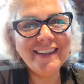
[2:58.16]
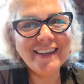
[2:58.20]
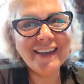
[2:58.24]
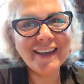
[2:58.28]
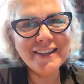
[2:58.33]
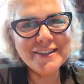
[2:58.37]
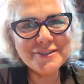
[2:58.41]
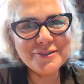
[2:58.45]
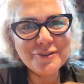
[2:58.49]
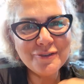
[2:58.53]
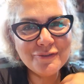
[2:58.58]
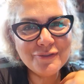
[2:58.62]
e
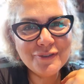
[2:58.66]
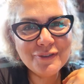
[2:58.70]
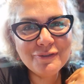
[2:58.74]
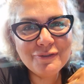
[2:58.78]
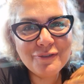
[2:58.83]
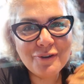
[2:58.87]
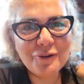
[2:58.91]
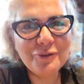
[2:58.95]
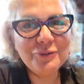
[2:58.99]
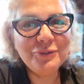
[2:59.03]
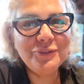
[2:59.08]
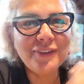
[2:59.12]
resolvi
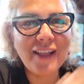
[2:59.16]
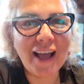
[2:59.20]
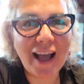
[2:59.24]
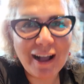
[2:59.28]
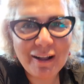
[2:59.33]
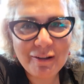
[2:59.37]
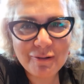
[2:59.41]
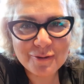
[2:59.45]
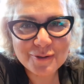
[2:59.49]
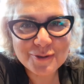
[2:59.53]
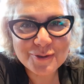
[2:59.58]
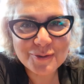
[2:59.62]
voltar a
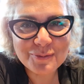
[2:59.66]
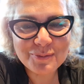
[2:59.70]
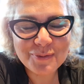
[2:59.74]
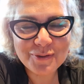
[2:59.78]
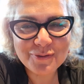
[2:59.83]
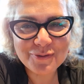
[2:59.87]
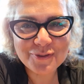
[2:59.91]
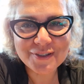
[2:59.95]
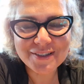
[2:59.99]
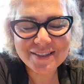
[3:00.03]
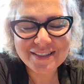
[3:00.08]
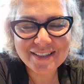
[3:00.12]
consumir
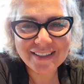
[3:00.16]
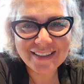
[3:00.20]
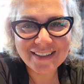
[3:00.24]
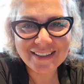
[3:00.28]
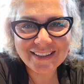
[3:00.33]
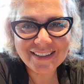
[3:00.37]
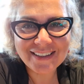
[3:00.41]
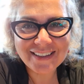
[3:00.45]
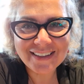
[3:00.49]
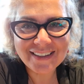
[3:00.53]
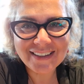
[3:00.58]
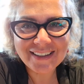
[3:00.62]
você.
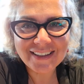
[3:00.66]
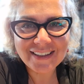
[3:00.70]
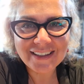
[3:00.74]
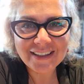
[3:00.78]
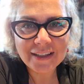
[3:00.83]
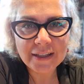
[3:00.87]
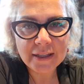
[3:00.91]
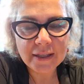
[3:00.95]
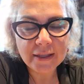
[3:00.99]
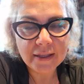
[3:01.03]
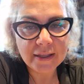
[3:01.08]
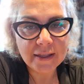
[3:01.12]

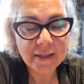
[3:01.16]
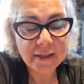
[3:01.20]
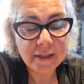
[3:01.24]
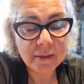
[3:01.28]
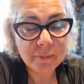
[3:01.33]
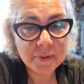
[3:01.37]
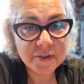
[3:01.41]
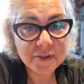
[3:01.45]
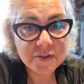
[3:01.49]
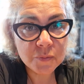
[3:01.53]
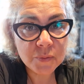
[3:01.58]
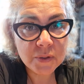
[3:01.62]
É
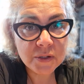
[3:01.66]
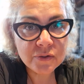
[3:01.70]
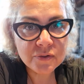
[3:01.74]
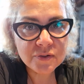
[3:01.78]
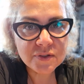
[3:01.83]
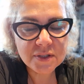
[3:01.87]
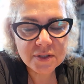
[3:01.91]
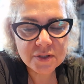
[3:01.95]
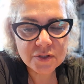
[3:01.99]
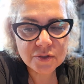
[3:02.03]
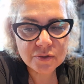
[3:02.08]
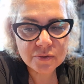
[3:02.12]
mais ou menos
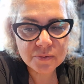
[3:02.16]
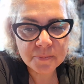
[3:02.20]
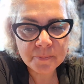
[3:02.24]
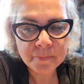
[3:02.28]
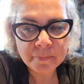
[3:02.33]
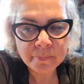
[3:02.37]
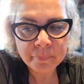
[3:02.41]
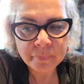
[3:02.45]
isso.